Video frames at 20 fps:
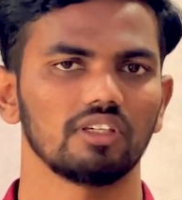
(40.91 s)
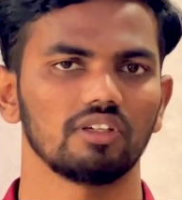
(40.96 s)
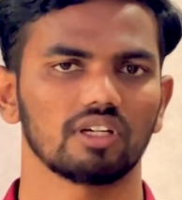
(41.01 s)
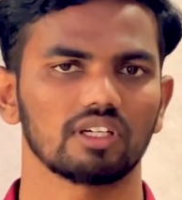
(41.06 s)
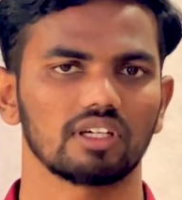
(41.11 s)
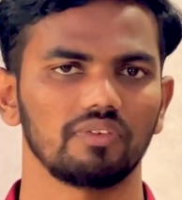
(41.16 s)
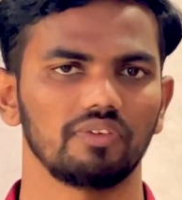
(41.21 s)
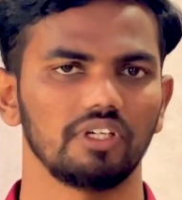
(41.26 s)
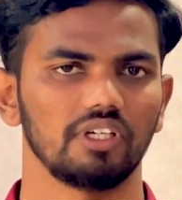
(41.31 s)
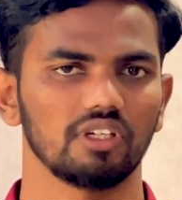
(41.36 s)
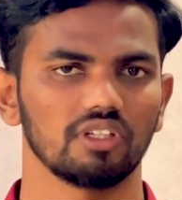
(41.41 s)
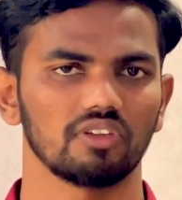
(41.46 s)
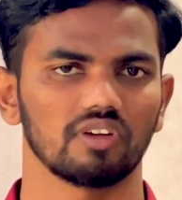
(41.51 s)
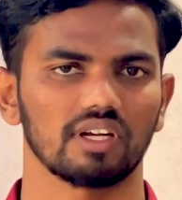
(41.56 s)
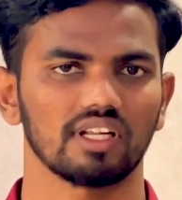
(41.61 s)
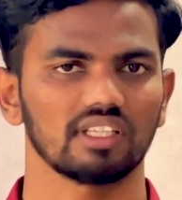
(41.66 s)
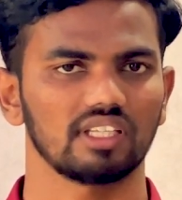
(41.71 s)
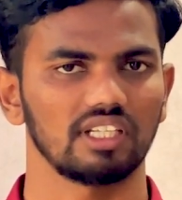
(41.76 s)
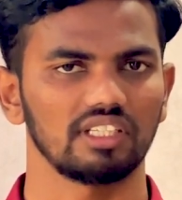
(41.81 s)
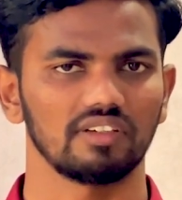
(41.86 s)
ఈ యొక్క వీడియో
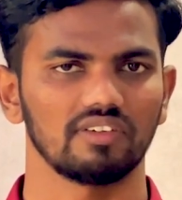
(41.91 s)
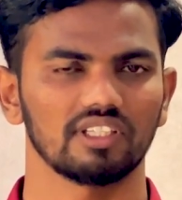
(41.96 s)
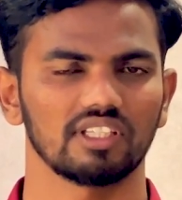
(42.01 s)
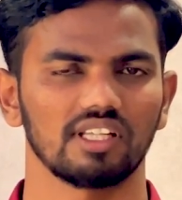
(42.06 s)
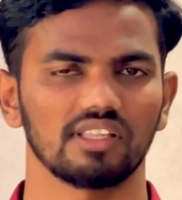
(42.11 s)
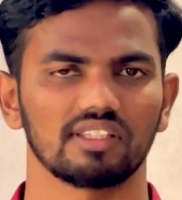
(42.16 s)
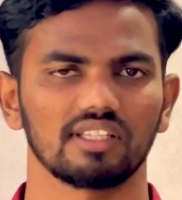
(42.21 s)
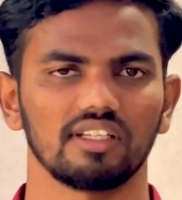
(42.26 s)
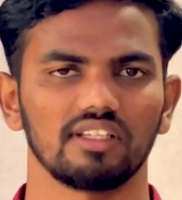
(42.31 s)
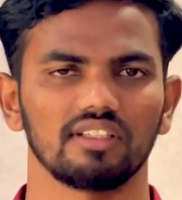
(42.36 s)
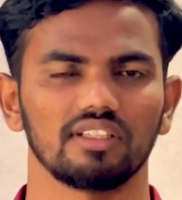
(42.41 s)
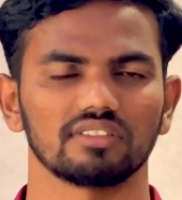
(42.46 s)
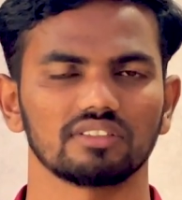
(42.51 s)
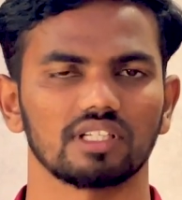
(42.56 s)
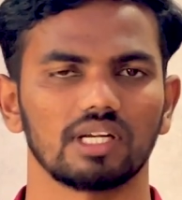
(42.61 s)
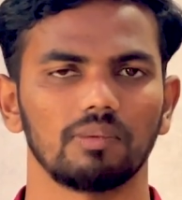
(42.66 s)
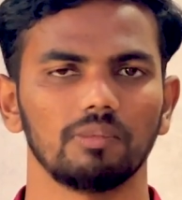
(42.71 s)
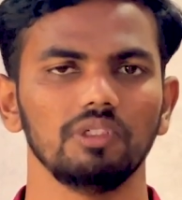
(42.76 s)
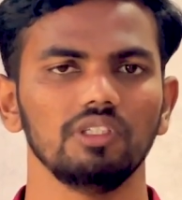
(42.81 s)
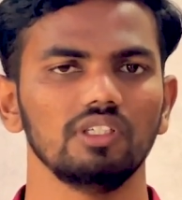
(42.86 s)
ద్వారా ధన్యవాదాలు
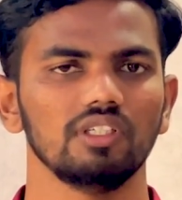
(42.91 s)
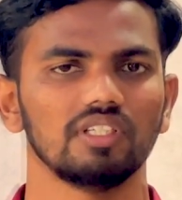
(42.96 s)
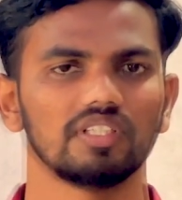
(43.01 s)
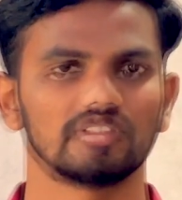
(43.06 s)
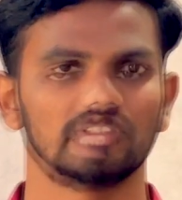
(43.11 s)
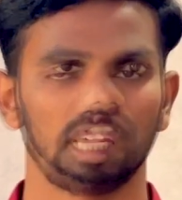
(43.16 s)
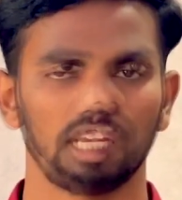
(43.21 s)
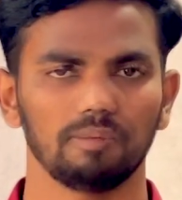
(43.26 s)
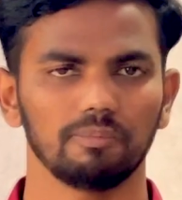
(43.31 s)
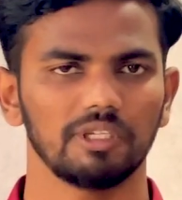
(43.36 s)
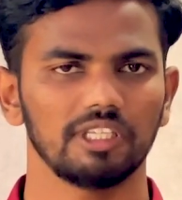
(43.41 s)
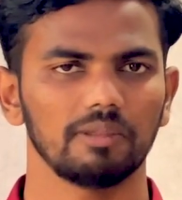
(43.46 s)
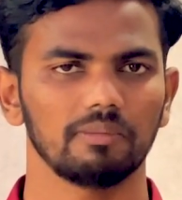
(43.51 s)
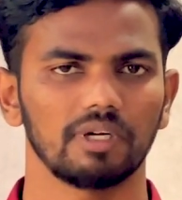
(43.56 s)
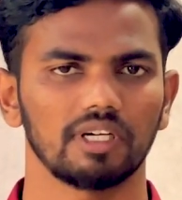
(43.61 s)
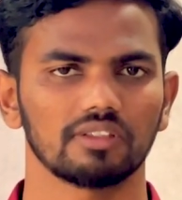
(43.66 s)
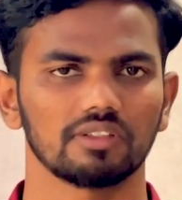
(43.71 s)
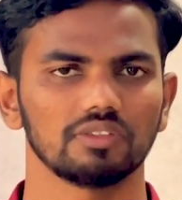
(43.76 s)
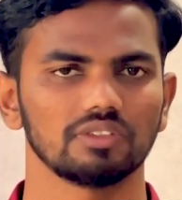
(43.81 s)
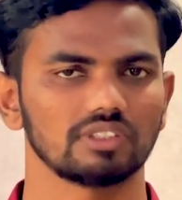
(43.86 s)
తెలియజేస్తున్నాము
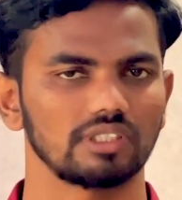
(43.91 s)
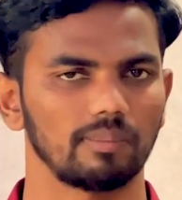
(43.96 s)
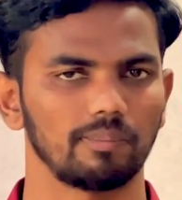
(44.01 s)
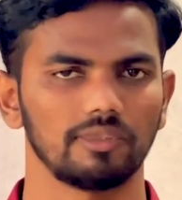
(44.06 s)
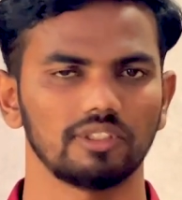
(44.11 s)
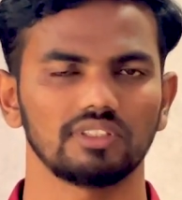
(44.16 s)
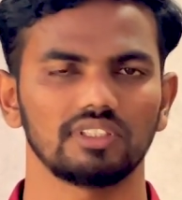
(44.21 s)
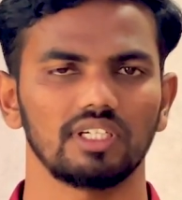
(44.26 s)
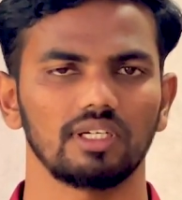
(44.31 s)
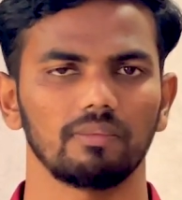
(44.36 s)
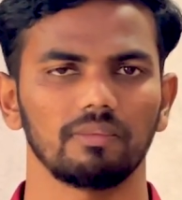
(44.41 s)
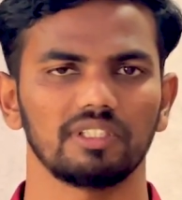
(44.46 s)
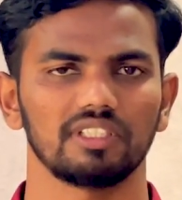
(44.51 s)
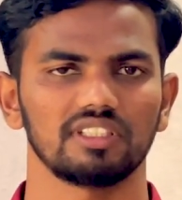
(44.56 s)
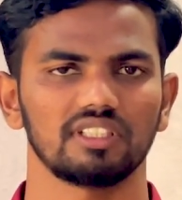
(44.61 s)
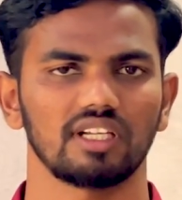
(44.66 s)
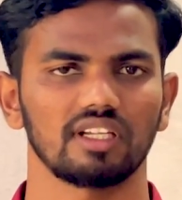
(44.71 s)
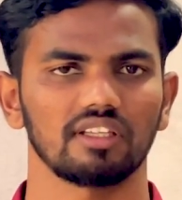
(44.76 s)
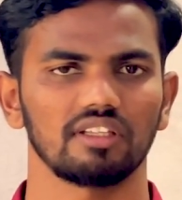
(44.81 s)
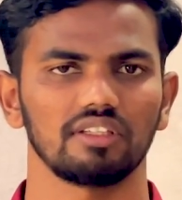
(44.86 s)
చాలామంది మాకు సపోర్ట్ చేయడం
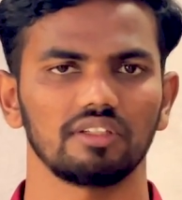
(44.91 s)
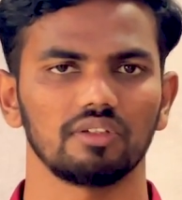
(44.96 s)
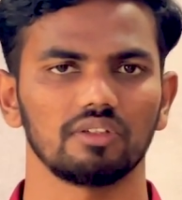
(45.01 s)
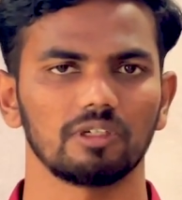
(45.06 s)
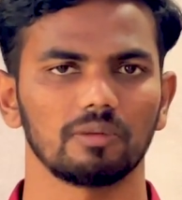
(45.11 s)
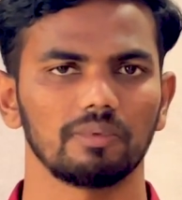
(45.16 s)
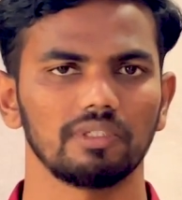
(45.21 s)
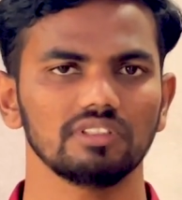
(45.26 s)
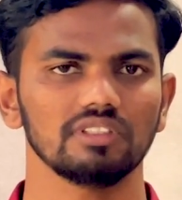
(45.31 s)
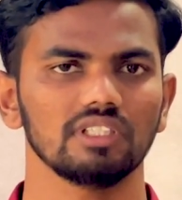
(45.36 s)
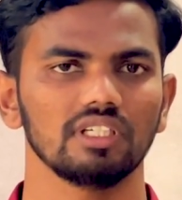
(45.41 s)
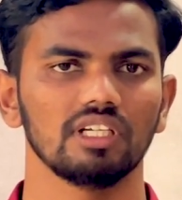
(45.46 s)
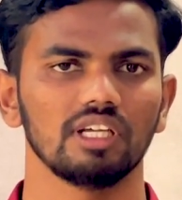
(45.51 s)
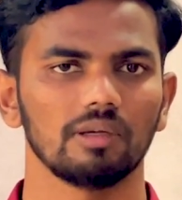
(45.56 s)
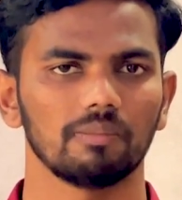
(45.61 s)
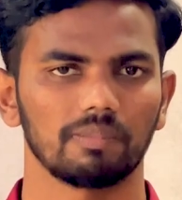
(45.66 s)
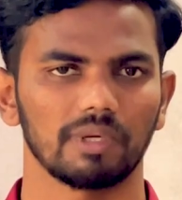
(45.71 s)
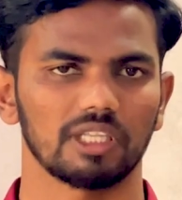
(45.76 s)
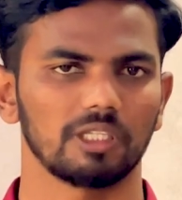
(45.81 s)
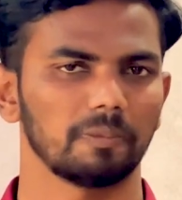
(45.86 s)
అయితే జరిగింది యూట్యూబర్స్
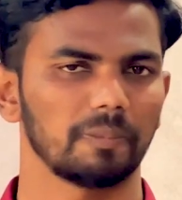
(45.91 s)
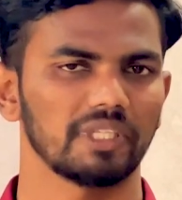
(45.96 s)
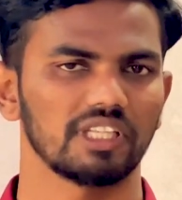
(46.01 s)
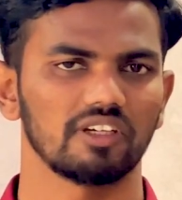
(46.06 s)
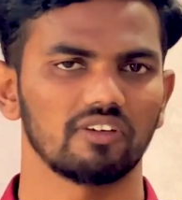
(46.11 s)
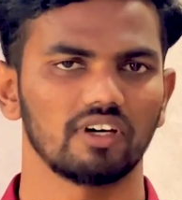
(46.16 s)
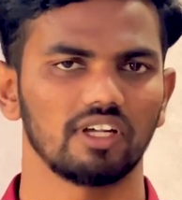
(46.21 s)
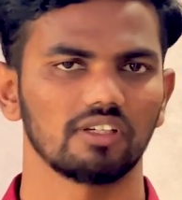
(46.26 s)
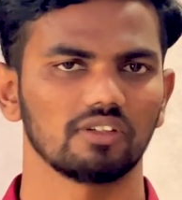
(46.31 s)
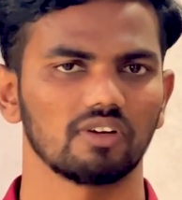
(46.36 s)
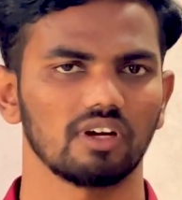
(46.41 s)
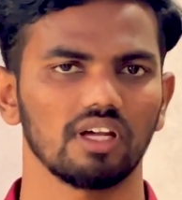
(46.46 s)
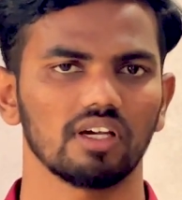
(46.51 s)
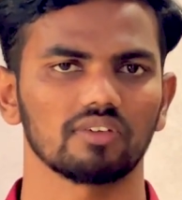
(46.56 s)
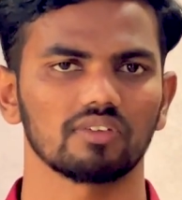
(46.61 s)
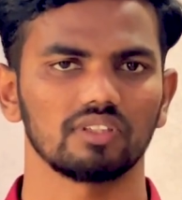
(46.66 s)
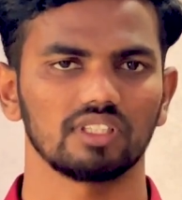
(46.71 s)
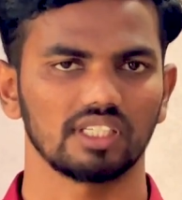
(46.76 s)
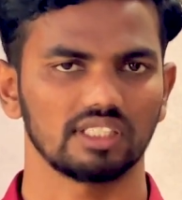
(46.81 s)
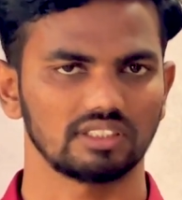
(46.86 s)
పెద్ద పెద్ద వాళ్ళు
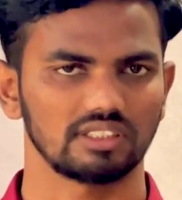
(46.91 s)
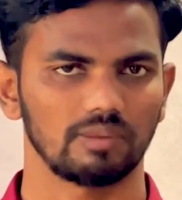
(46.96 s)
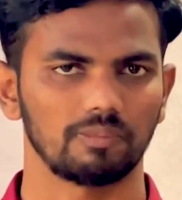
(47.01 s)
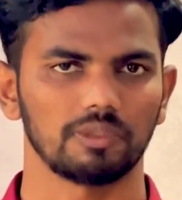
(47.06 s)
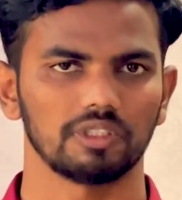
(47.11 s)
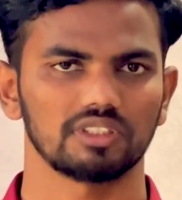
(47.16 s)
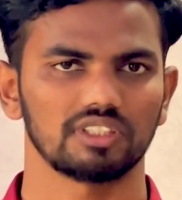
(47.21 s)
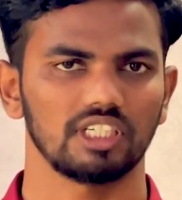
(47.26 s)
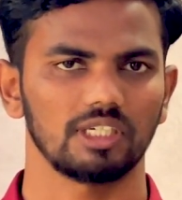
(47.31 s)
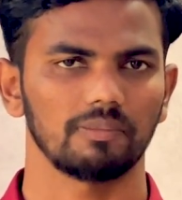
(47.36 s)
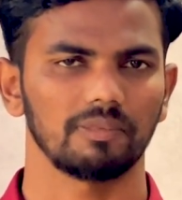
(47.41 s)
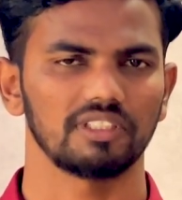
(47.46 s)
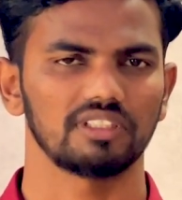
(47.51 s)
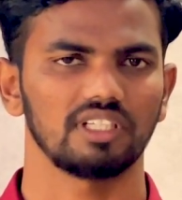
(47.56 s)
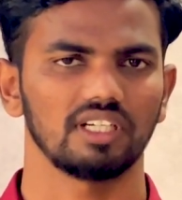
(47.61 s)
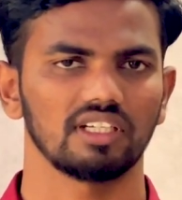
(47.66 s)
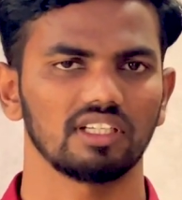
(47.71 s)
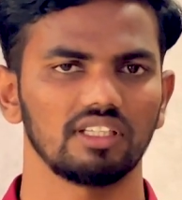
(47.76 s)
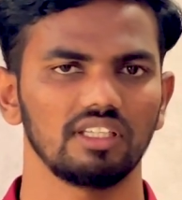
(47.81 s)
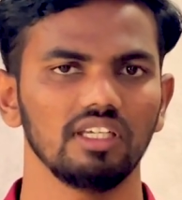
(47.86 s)
కూడా కొద్దిగా సపోర్ట్ చేయడం
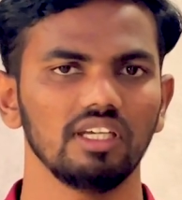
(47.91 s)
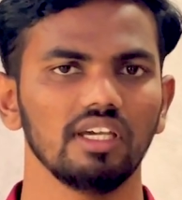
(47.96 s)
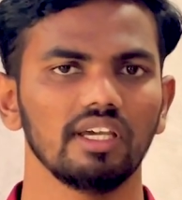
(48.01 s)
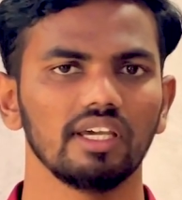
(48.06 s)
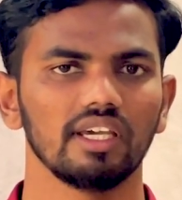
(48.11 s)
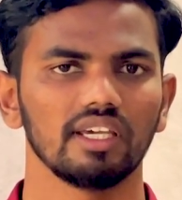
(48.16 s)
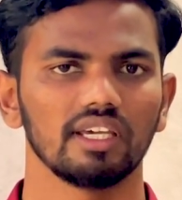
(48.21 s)
అయితే జరిగింది